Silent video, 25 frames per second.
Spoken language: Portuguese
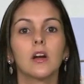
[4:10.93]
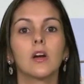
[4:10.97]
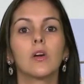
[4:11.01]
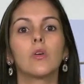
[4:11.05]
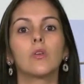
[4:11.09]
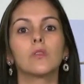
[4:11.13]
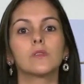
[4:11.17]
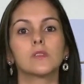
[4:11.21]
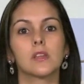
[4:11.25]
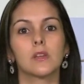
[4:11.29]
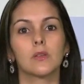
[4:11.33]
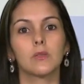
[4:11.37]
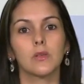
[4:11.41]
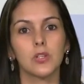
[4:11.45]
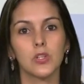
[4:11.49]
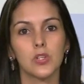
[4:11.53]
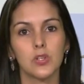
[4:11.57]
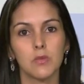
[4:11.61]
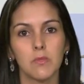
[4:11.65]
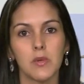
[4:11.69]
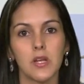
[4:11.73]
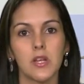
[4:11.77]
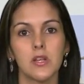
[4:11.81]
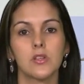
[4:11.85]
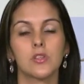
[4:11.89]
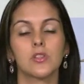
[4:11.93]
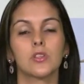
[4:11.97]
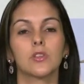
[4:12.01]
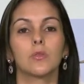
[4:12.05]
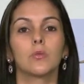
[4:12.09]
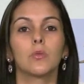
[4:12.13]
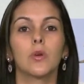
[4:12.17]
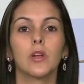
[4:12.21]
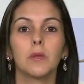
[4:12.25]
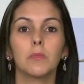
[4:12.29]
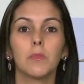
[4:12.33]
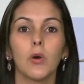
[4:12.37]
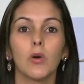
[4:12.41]
Consequentemente,
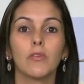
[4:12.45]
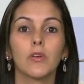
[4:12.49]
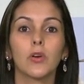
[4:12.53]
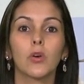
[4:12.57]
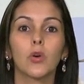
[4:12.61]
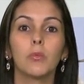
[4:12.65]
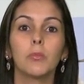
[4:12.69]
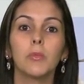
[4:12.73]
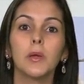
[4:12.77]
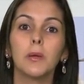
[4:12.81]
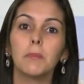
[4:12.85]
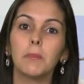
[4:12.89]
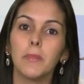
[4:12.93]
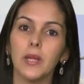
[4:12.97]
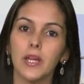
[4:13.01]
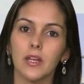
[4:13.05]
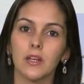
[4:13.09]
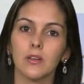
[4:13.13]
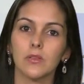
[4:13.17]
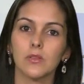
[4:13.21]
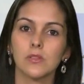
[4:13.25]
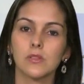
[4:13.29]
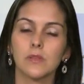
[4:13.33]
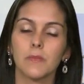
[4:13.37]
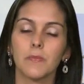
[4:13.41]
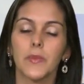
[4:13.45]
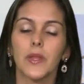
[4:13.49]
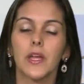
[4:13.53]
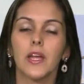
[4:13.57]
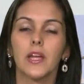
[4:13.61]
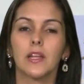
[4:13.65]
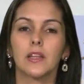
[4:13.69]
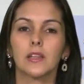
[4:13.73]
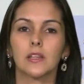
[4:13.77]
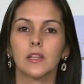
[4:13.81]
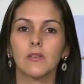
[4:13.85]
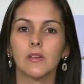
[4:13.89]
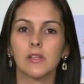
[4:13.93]
o animal vai comer menos.
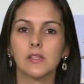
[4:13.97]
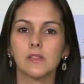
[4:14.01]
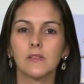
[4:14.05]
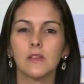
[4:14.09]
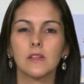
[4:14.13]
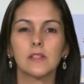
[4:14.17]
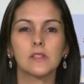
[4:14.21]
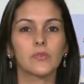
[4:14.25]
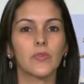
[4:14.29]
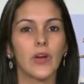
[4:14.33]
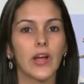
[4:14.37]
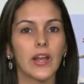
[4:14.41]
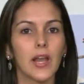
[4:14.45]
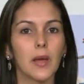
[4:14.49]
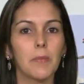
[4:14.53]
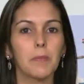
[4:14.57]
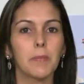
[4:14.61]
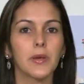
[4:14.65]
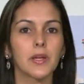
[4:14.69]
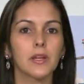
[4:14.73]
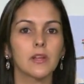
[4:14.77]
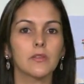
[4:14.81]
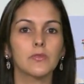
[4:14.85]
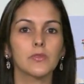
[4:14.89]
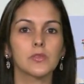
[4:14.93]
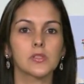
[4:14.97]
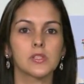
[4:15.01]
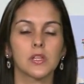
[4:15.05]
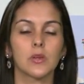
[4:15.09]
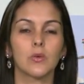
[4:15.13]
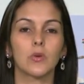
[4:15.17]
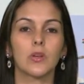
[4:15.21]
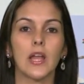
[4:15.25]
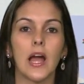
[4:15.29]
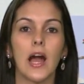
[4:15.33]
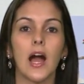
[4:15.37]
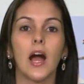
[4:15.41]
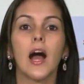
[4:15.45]
Então, às vezes, vale a pena você
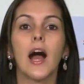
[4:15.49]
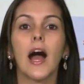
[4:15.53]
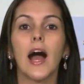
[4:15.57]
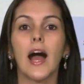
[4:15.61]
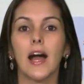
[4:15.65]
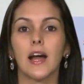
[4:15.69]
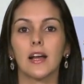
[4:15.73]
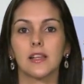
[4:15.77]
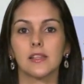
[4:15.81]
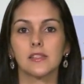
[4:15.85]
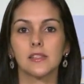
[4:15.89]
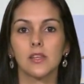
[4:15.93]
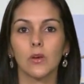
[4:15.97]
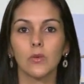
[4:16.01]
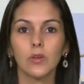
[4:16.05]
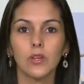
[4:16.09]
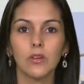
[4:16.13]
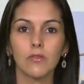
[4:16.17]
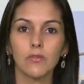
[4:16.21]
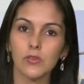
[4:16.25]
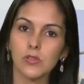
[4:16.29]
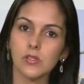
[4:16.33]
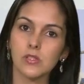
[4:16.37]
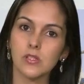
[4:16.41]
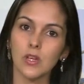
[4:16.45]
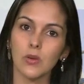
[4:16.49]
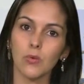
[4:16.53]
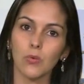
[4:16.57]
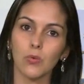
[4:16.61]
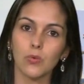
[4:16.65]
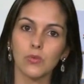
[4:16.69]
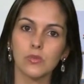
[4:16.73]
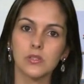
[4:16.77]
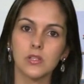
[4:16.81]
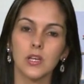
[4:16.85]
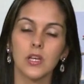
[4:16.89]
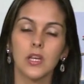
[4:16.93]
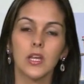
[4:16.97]
olhar a ração que você
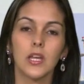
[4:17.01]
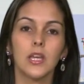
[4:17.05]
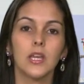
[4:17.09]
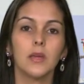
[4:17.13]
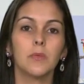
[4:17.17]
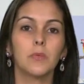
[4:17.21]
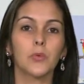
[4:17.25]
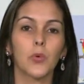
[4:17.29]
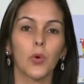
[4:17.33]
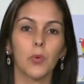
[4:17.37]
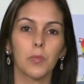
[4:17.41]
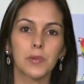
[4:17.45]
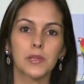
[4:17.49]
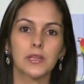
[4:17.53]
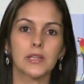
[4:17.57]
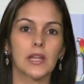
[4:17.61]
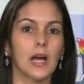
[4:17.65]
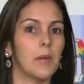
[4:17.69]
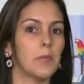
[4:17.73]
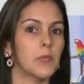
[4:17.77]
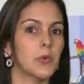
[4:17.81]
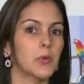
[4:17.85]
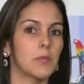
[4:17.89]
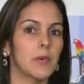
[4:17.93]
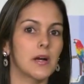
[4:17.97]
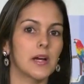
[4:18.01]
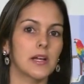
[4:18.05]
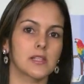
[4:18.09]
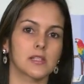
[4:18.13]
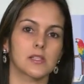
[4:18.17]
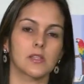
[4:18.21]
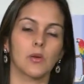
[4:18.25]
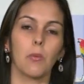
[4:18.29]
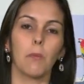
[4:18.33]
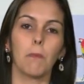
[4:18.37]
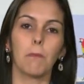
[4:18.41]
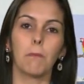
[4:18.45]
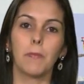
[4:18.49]
usa e optar por uma
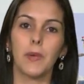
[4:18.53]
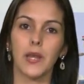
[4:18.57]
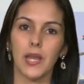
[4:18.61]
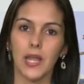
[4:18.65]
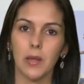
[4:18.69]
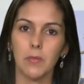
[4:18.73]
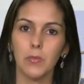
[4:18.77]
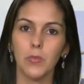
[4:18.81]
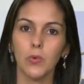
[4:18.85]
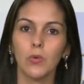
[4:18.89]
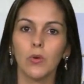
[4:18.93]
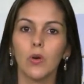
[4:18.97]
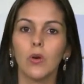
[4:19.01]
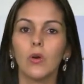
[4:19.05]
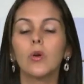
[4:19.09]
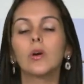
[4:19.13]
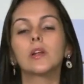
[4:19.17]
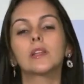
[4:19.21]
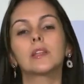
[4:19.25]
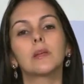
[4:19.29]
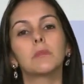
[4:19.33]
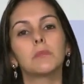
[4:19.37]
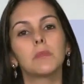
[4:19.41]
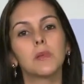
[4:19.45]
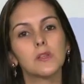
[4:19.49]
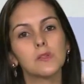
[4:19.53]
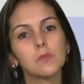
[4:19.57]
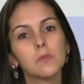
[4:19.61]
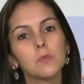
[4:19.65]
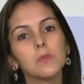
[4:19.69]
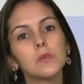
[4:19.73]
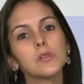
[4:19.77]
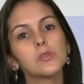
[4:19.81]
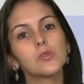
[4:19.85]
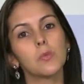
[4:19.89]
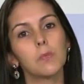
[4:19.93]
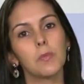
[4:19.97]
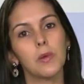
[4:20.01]
ração prêmio ou até mesmo
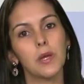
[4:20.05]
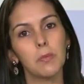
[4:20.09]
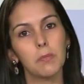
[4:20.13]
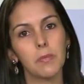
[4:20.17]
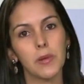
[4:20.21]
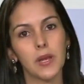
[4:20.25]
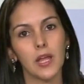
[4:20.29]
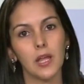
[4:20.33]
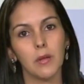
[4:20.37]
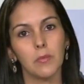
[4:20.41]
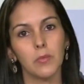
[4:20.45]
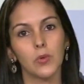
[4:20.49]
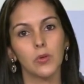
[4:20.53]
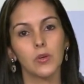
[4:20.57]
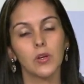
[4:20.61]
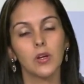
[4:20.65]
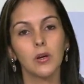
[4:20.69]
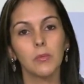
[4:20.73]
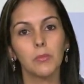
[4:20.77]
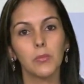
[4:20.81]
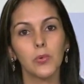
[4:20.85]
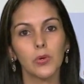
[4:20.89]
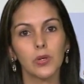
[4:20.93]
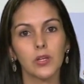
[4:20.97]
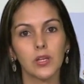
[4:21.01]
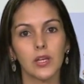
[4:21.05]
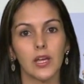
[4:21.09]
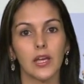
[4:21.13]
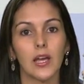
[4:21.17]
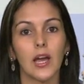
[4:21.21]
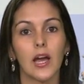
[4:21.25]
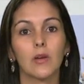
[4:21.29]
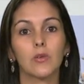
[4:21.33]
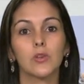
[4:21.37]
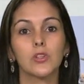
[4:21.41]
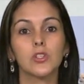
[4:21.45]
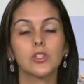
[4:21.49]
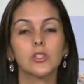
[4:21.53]
uma super prêmio. Por quê?
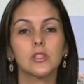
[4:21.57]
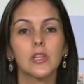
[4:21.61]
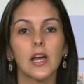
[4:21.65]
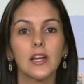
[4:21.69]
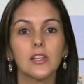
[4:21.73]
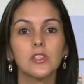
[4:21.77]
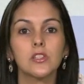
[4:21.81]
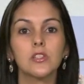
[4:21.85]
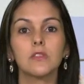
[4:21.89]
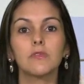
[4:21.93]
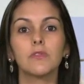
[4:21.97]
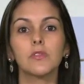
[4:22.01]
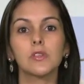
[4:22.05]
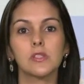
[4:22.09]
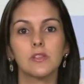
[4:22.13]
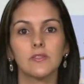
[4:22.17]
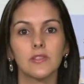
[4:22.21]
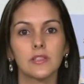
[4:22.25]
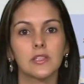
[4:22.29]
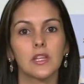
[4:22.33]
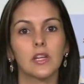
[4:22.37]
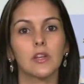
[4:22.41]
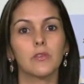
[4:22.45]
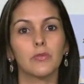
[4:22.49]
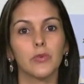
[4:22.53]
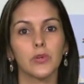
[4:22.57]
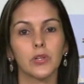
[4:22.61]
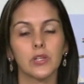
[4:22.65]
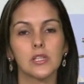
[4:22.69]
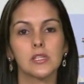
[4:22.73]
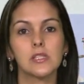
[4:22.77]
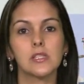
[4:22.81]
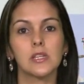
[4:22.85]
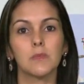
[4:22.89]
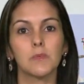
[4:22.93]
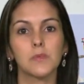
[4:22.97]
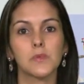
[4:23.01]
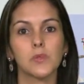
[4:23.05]
A quantidade que você você vai ter que
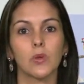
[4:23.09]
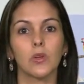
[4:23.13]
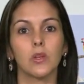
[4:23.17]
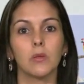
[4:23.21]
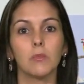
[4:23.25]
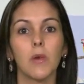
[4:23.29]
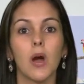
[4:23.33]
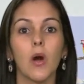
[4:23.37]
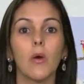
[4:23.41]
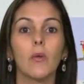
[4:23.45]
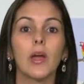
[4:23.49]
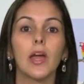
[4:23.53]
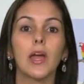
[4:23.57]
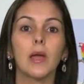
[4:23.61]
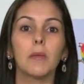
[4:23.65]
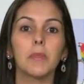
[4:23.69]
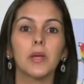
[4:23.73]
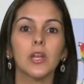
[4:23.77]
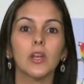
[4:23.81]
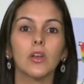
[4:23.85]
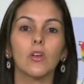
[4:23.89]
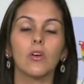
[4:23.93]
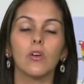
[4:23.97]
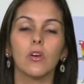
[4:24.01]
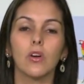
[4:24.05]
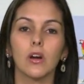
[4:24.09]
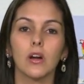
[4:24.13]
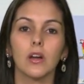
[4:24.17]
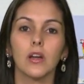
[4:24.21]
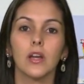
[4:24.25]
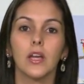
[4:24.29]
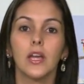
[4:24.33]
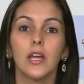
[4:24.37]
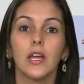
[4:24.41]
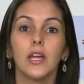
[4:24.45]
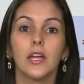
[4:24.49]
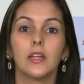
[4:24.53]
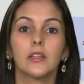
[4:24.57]
fornecer para o seu animal é menor.
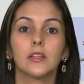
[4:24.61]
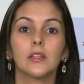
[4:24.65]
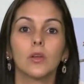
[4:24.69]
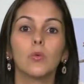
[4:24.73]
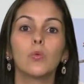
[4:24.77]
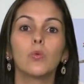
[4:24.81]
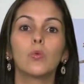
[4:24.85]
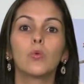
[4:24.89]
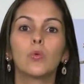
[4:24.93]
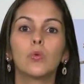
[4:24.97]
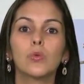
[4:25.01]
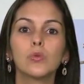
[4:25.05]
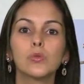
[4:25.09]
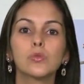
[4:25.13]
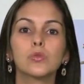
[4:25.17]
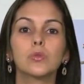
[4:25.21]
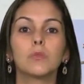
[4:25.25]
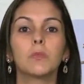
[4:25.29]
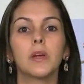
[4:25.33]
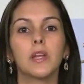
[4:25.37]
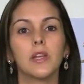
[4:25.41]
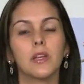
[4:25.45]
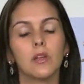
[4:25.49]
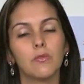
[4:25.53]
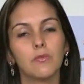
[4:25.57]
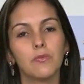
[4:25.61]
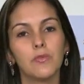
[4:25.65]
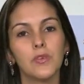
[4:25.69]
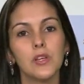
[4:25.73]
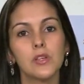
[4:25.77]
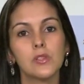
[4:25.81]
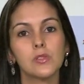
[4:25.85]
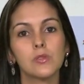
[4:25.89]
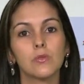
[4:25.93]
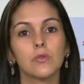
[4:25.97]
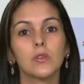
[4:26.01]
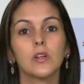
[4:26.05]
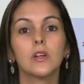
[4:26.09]
Então, o
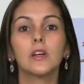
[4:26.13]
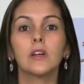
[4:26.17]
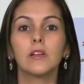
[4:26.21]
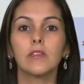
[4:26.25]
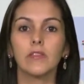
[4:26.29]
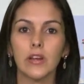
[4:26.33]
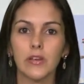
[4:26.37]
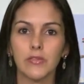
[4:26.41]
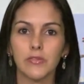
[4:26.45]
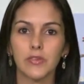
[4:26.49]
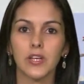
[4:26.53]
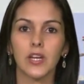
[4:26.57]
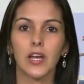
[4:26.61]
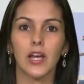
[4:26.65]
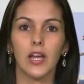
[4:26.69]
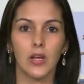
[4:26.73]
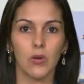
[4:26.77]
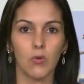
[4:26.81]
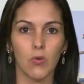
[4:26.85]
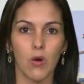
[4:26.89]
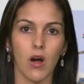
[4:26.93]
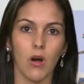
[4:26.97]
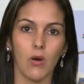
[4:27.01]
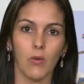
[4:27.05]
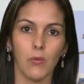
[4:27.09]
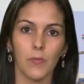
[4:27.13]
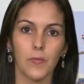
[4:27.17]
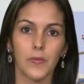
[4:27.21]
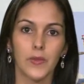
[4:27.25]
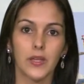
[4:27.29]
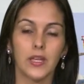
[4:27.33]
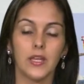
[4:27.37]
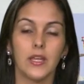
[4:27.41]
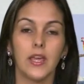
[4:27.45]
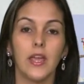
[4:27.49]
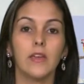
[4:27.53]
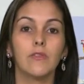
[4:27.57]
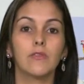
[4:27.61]
custo-benefício vai ficar igual.
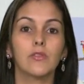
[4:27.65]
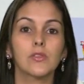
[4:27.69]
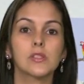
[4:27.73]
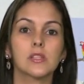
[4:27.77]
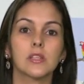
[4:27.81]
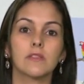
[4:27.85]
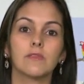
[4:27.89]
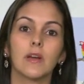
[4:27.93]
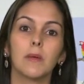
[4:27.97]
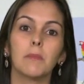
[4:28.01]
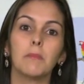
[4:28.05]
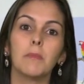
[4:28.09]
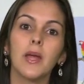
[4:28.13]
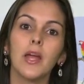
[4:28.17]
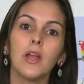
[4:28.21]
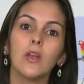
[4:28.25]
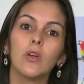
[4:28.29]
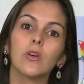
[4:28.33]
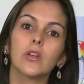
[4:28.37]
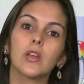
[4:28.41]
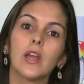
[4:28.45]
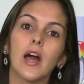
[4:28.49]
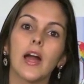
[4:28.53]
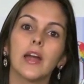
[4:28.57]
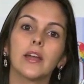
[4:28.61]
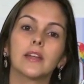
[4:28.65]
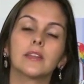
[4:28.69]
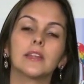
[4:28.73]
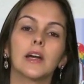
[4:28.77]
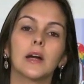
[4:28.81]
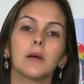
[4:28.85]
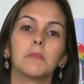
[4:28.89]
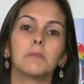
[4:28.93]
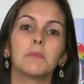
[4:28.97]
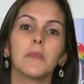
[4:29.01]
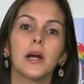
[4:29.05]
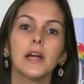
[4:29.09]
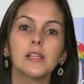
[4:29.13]
E aí você vai melhorar e
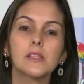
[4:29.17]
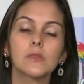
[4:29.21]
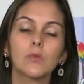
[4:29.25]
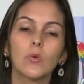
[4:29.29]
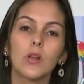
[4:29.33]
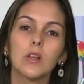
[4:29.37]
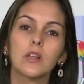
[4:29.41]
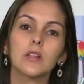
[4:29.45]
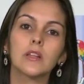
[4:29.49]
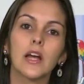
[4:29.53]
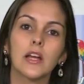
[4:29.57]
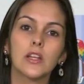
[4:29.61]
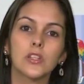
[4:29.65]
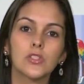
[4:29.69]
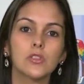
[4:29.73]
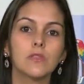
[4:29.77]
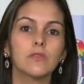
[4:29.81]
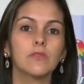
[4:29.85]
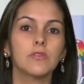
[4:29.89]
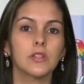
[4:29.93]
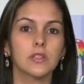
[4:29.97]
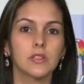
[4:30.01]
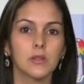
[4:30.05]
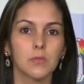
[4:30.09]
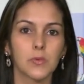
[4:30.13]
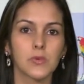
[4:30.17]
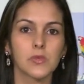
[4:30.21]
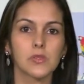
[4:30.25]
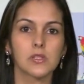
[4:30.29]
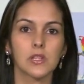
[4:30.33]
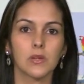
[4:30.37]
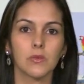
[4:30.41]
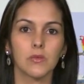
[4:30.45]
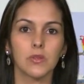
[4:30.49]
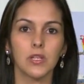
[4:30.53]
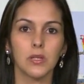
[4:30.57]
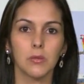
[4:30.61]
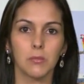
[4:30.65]
dar mais qualidade de vida para o
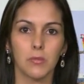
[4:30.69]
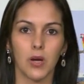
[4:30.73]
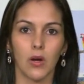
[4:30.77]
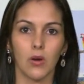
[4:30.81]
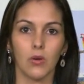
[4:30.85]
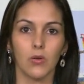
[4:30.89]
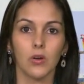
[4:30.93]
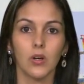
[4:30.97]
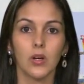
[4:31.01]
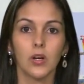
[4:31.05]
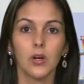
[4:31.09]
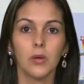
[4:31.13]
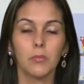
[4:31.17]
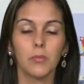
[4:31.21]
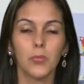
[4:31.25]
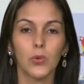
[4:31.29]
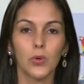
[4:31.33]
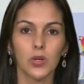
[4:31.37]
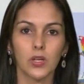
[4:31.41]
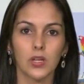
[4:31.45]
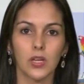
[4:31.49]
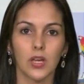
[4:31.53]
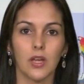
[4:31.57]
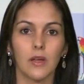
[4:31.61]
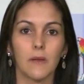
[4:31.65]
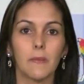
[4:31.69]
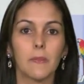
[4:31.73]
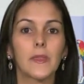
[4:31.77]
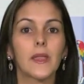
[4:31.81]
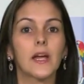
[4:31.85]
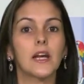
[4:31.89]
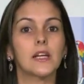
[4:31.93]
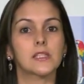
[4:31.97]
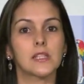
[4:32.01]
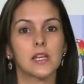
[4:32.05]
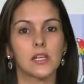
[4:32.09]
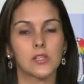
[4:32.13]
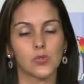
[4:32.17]
seu animal. Por quê?
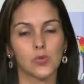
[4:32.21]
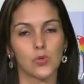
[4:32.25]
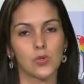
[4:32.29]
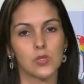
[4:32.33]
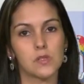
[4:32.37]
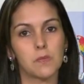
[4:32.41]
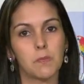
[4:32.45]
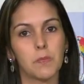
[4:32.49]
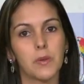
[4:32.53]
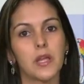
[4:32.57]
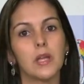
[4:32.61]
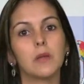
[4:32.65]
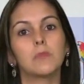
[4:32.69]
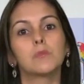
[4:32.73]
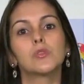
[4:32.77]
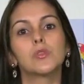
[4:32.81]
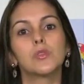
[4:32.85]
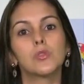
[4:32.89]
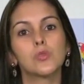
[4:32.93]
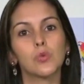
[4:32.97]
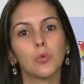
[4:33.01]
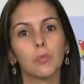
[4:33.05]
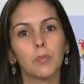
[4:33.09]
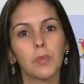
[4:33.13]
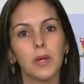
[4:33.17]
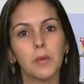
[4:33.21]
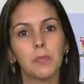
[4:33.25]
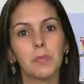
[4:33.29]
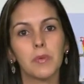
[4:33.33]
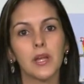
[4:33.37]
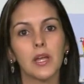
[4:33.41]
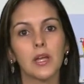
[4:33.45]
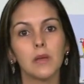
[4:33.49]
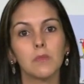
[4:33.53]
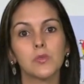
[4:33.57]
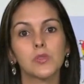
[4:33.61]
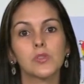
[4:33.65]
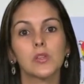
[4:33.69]
As rações prêmios e super
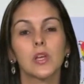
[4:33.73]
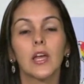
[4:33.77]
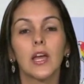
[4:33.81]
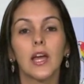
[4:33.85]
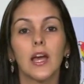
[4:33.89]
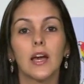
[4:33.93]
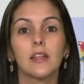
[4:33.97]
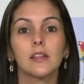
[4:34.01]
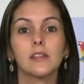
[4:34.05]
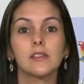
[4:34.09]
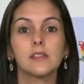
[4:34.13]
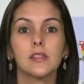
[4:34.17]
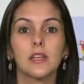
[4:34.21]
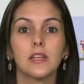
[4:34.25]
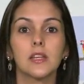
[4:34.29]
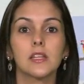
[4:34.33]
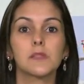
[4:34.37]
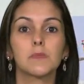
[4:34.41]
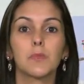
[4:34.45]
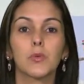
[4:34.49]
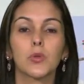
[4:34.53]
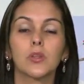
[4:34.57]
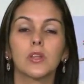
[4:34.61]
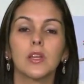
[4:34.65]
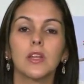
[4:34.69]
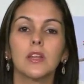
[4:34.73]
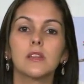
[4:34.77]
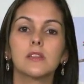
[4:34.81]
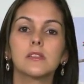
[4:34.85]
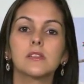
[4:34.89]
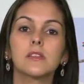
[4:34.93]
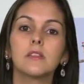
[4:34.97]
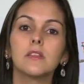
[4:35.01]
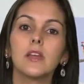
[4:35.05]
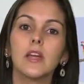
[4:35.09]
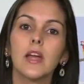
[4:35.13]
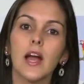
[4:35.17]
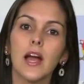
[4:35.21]
prêmios, elas têm as proteínas
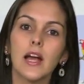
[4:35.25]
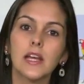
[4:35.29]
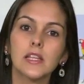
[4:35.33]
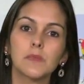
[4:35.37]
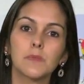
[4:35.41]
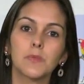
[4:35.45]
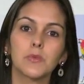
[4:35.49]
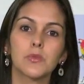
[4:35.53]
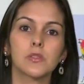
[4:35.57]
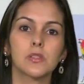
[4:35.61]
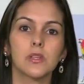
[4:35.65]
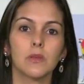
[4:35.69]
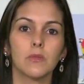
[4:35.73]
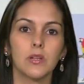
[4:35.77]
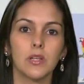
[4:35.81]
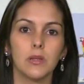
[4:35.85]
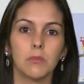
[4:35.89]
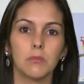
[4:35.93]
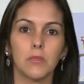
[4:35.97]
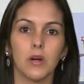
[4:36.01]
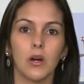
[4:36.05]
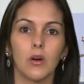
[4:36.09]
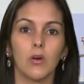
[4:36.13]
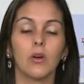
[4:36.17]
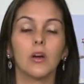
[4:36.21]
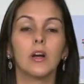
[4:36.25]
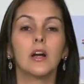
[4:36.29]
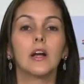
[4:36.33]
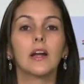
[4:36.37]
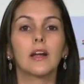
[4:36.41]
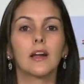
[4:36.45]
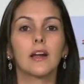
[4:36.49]
ideais para o seu animal.